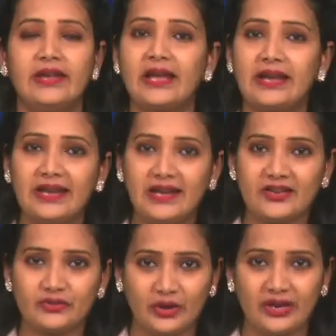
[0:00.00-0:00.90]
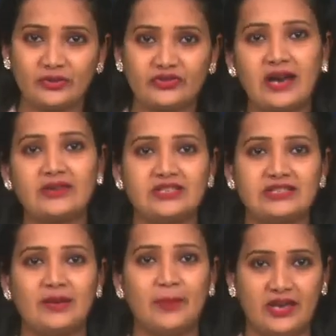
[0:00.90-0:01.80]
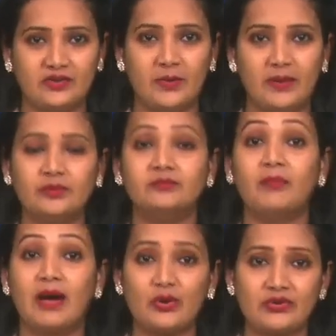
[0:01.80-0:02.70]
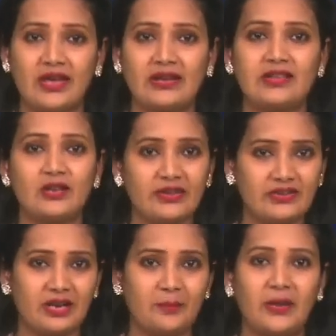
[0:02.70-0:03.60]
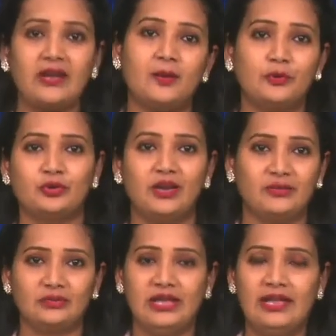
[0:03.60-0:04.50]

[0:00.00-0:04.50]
ఇక రీ రిలీజ్ ట్రెండ్ స్టార్ట్ చేసిన మహేష్ బాబు మరోసారి సిల్వర్ స్క్రీన్ పై రాబోతున్నారు